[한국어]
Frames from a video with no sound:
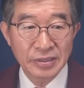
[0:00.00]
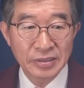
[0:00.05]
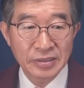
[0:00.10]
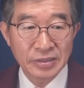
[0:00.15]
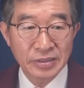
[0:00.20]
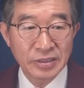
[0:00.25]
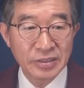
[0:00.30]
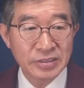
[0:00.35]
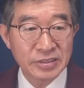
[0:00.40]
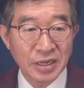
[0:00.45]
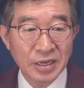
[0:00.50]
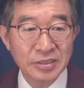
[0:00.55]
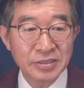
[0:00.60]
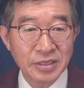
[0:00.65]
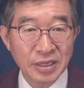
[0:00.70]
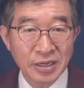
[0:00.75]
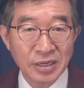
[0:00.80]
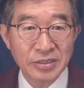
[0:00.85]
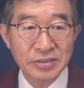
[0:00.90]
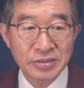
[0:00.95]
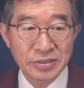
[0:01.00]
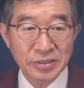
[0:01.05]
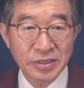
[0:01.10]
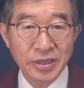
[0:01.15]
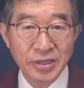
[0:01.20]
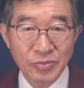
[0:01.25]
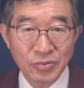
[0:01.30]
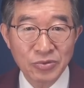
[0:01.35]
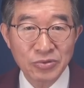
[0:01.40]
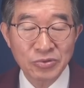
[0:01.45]
더 이상은 내가 어떻게
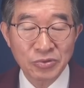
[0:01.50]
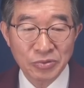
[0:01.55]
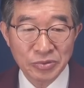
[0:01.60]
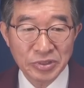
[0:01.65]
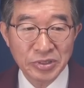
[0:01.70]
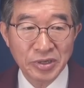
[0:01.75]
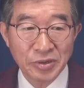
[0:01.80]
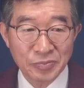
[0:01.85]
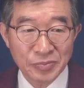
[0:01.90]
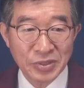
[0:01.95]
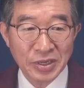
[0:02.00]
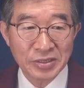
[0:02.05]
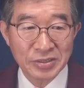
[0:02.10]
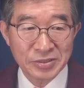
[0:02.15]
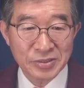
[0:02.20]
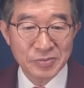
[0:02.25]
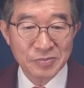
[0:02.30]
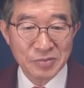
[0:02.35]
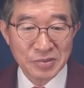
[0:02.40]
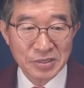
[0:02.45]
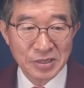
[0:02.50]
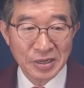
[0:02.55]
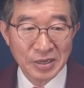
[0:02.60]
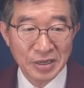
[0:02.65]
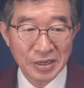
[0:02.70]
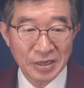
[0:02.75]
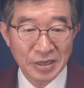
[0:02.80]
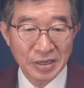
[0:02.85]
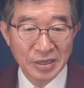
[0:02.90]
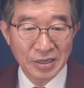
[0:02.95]
해볼 도리가 없다는 겁니다.
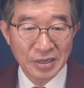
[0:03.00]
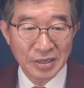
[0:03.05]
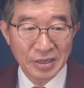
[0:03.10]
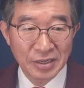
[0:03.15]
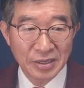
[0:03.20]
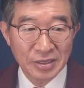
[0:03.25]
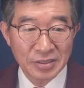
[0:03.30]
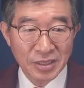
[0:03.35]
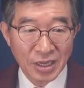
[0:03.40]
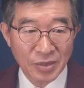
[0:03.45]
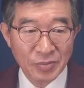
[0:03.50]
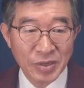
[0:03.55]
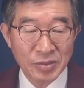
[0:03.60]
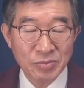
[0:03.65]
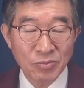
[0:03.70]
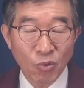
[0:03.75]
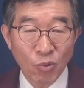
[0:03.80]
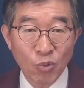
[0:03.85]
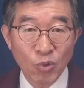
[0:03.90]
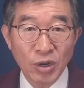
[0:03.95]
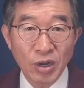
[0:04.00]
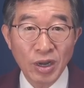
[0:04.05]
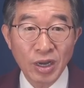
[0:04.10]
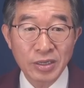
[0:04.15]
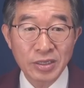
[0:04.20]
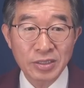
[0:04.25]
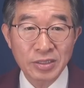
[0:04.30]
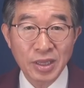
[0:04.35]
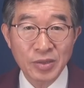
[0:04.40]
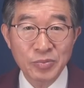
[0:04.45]
다만
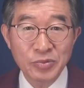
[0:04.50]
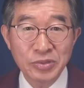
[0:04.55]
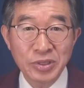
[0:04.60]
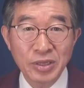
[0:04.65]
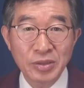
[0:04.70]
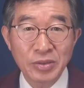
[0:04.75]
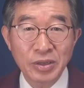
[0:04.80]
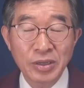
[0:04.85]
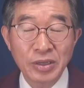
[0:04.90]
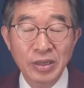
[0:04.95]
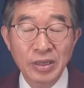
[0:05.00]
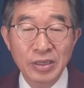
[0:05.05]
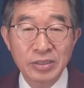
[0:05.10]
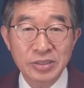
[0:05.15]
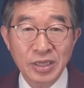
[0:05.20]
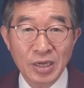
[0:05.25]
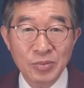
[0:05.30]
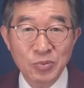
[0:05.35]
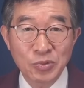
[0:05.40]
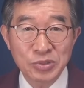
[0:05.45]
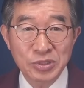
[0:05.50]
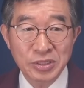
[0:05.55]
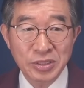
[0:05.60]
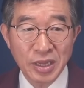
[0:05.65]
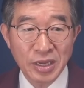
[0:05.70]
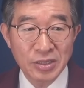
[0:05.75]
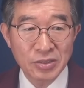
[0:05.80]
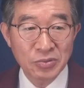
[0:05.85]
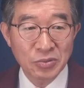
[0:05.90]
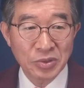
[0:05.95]
몰라기 때문에 잘못된
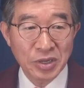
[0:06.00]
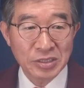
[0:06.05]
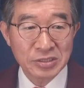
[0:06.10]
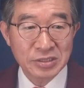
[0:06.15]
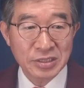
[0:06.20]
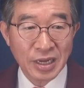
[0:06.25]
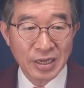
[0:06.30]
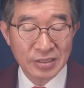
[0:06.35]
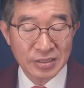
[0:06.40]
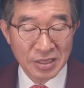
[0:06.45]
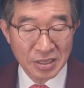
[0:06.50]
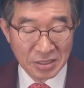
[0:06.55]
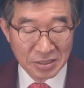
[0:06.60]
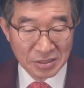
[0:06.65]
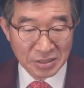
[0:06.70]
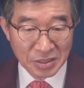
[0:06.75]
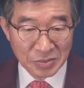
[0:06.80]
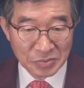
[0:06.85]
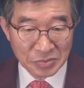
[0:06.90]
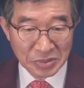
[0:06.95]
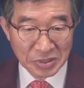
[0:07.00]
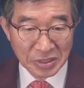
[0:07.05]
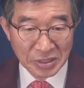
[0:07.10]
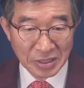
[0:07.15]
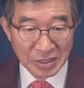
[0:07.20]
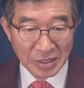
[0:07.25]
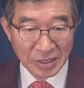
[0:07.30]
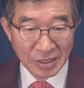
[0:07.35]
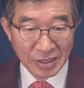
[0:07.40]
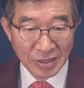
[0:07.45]
행동을 해서는 안 되기
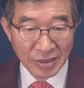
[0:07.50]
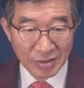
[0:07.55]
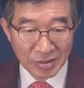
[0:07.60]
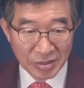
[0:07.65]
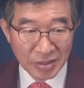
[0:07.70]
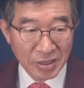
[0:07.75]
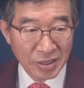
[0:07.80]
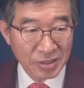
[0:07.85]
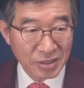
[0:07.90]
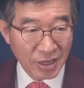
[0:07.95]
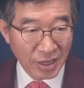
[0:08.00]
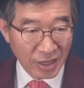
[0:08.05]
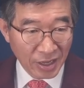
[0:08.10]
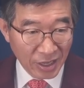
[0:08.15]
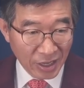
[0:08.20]
때문에 이렇게 다